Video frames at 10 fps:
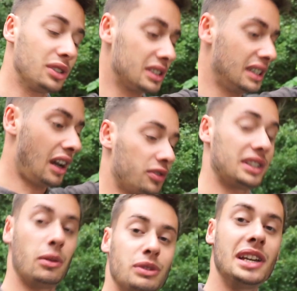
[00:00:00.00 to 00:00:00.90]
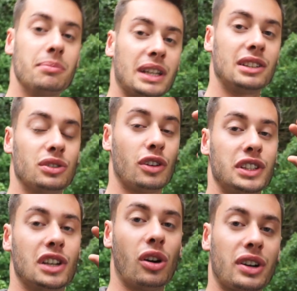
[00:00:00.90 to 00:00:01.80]
unten auf den Abonnieren-Button und auf
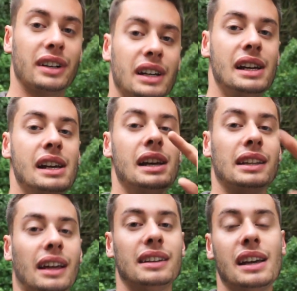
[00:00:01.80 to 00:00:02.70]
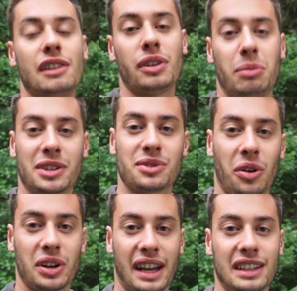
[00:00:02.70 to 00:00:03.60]
die Glocke. Dann verpasst du
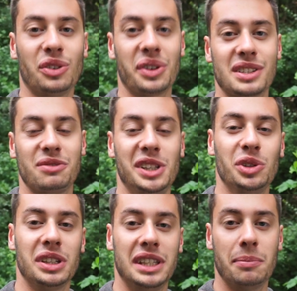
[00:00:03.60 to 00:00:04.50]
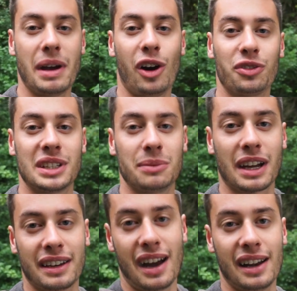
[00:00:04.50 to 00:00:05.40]
auch kein neues Video hier mehr auf dem
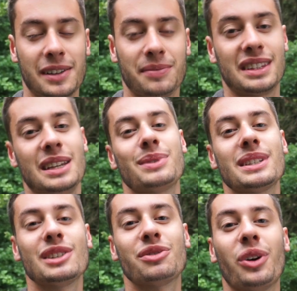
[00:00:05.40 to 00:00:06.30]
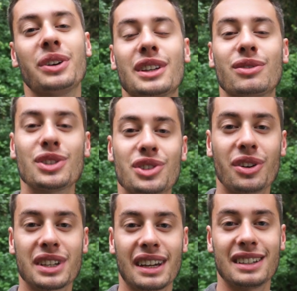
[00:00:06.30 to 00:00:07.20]
Kanal. In dem Sinne, Freunde, ich wünsche
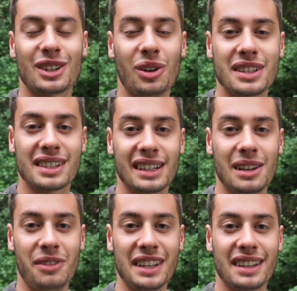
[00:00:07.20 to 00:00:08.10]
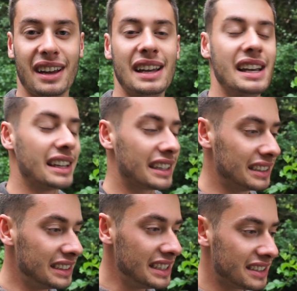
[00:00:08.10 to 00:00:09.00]
euch eine tolle Zeit am Wasser.
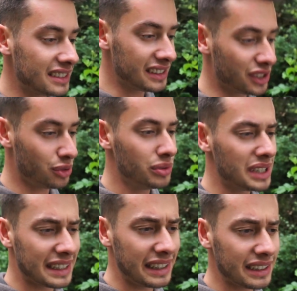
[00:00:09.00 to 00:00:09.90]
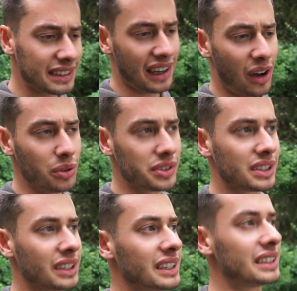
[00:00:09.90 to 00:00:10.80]
Genießt die Natur, geht
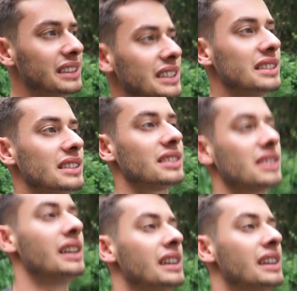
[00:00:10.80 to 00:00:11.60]
raus, genießt das